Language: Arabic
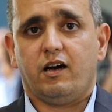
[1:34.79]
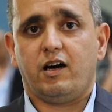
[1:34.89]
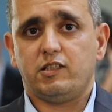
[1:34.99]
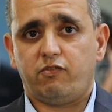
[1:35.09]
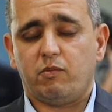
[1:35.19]

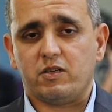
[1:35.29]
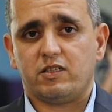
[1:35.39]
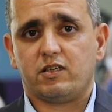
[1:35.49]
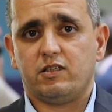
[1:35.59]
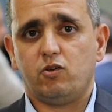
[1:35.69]
غادي في
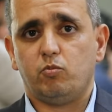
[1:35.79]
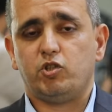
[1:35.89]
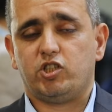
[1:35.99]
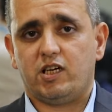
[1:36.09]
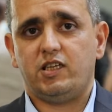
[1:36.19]
المسار ديالو
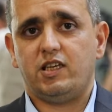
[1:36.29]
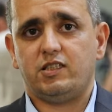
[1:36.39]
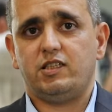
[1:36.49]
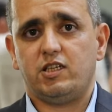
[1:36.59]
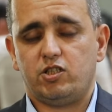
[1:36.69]
بالشكل
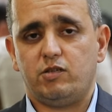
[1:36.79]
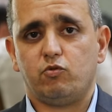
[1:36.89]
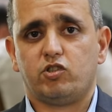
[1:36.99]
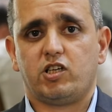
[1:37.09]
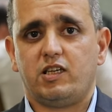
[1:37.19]
الذي يجب
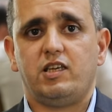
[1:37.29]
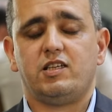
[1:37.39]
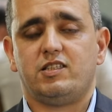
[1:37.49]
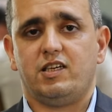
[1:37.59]
والشكل الذي